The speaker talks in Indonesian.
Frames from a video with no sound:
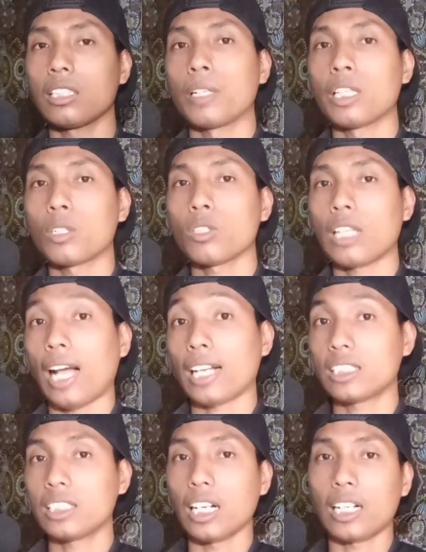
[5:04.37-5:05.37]
pengikut
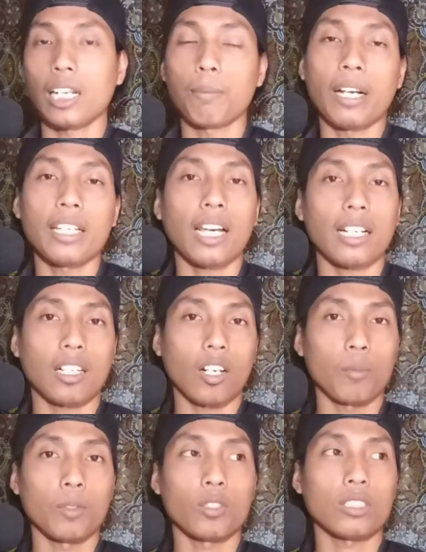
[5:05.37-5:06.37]
aksi gagal bayar
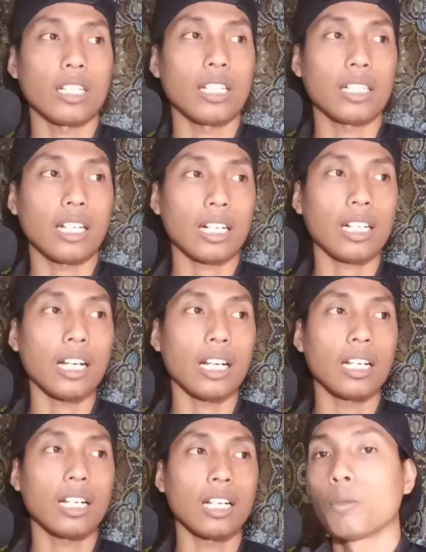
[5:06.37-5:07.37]
kalau menurut saya karena
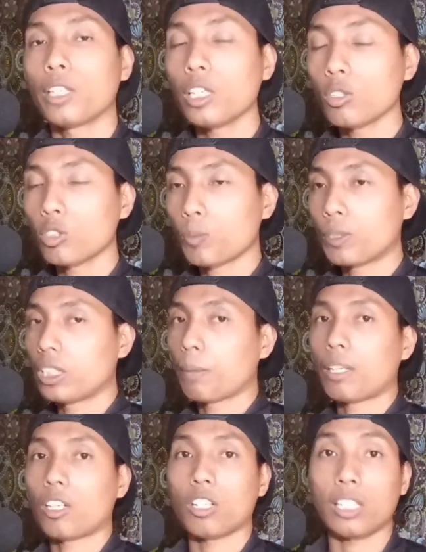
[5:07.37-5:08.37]
mungkin untuk
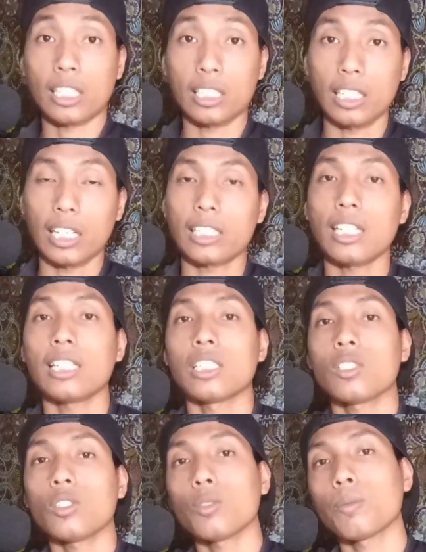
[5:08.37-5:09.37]
pinjaman online ilegal
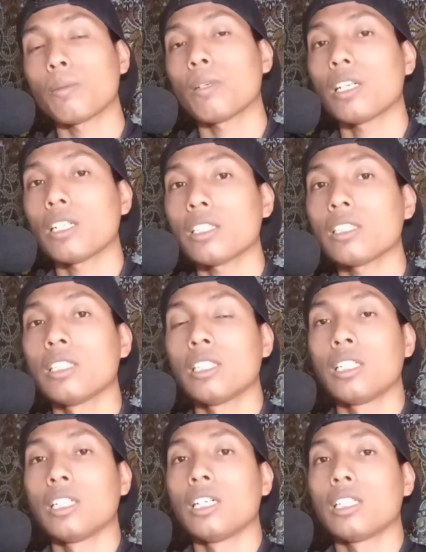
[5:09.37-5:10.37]
itu memang
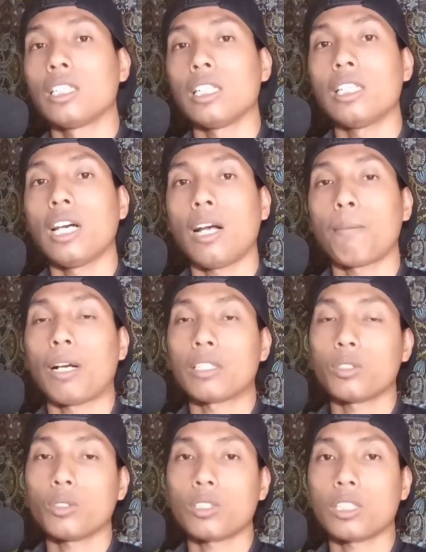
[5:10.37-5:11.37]
tidak
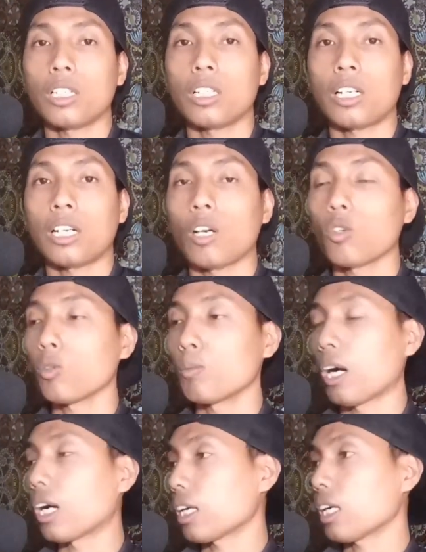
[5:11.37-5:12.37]
masuk ke ranah
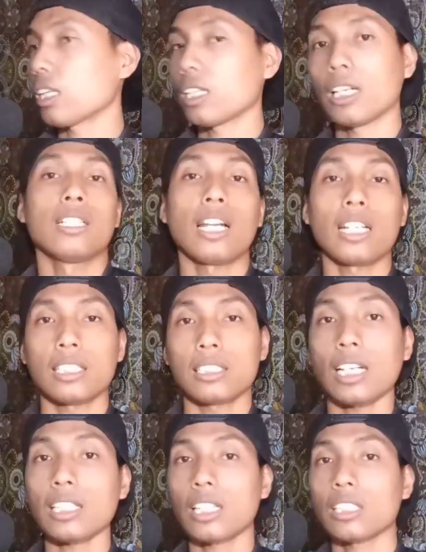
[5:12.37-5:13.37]
hukum bahkan dari
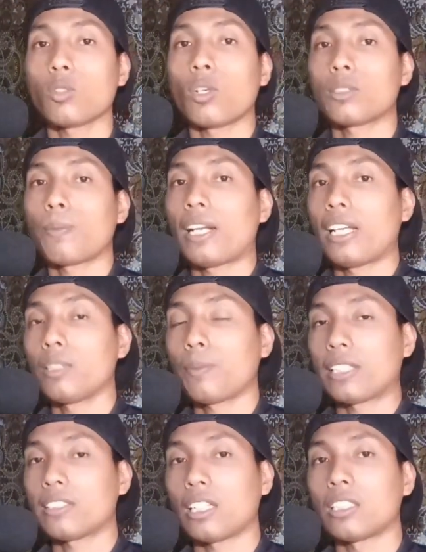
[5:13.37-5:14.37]
Satgas Waspada
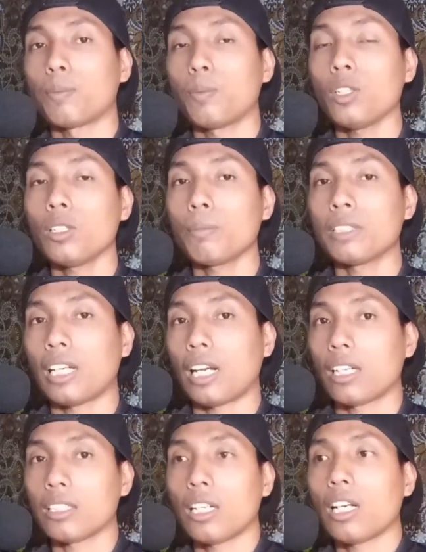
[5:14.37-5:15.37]
Investasi pun
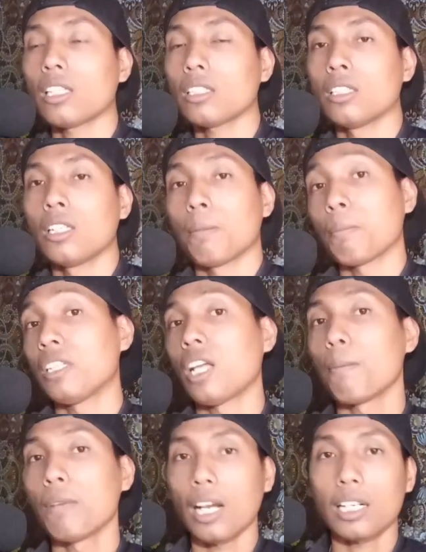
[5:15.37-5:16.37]
menyarankan
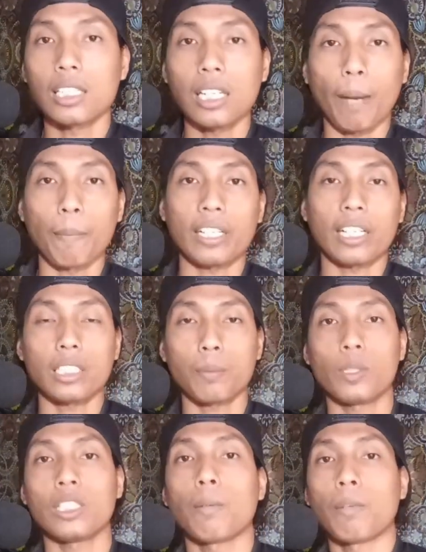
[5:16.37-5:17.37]
pinjamlah ke
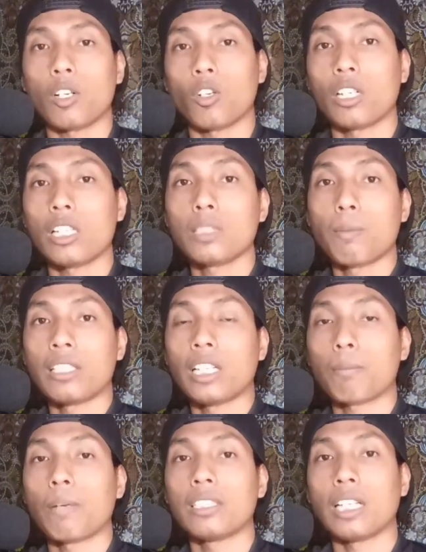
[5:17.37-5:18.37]
aplikasi pinjaman online
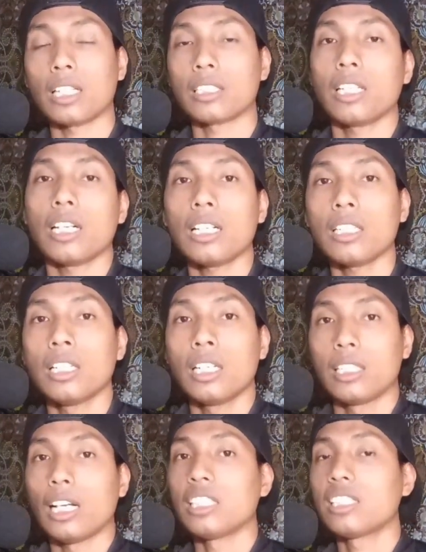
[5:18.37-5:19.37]
sebanyak-banyaknya
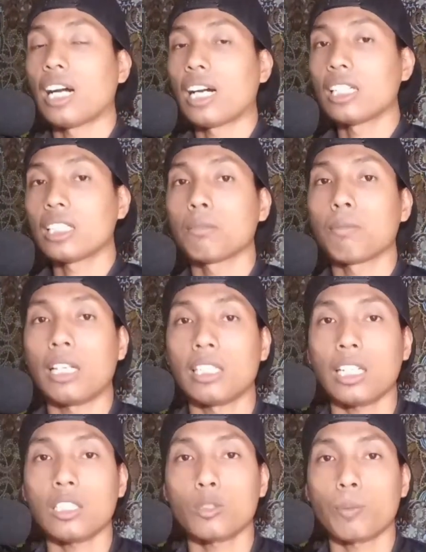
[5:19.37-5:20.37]
dan jangan
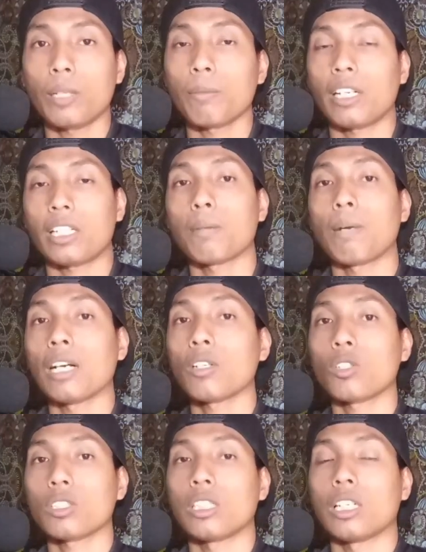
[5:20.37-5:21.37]
dikembalikan supaya mereka
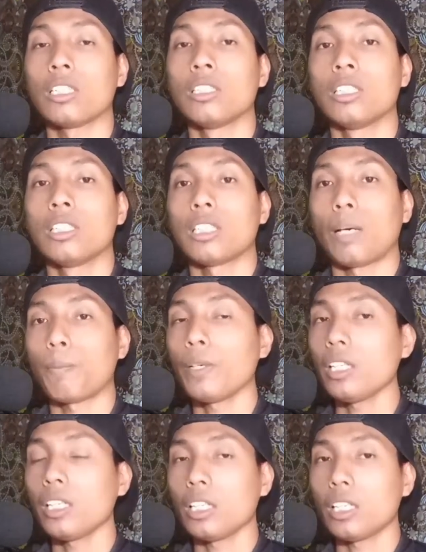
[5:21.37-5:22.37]
bangkrut ya
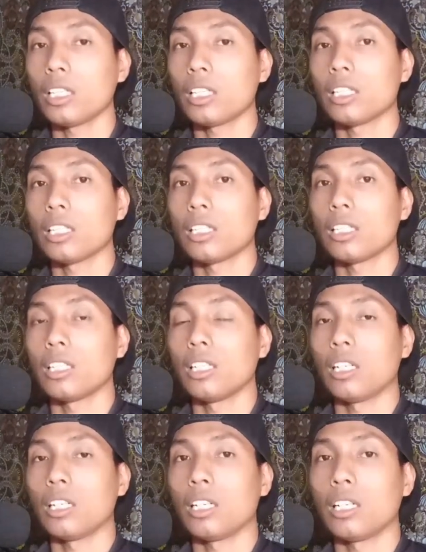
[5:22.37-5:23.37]
tapi
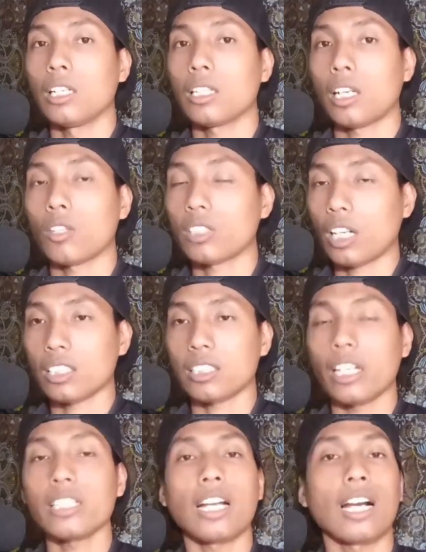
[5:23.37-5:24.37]
eh, kalau
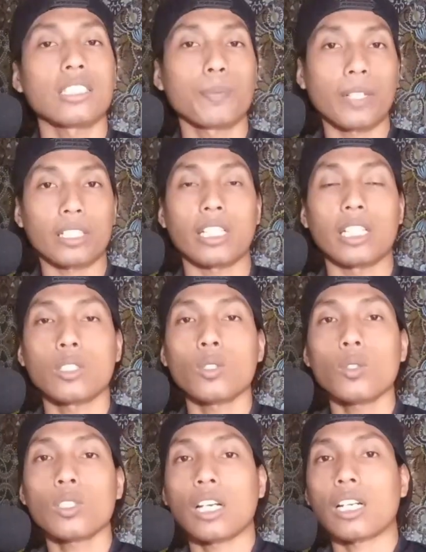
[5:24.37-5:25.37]
saran saya jangan seperti
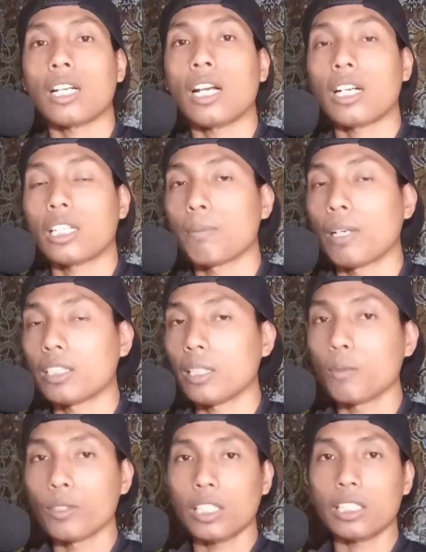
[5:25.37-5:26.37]
itu karena
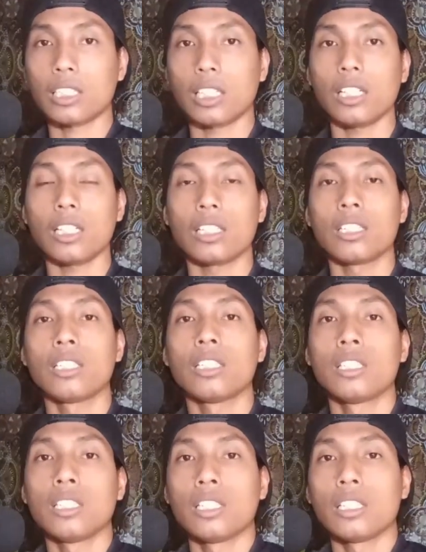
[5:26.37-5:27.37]
akibatnya mungkin ke
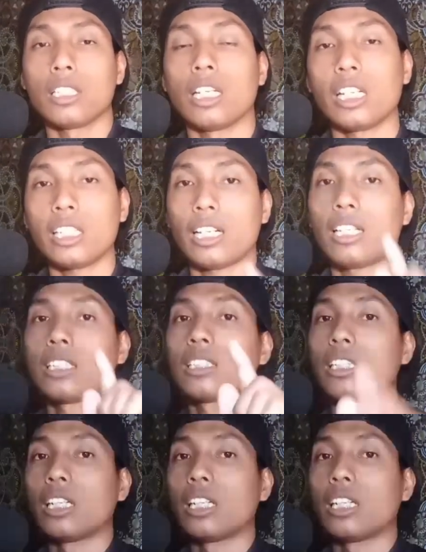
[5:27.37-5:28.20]
diri kalian